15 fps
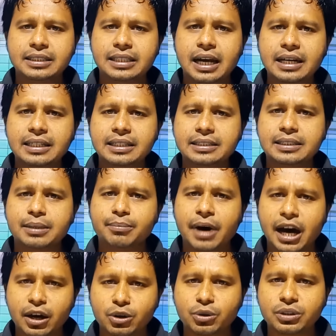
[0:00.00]
দাঁড়িয়েছে
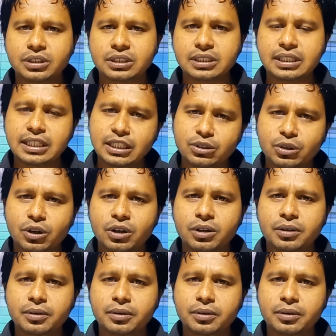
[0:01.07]
ভারত তিনিও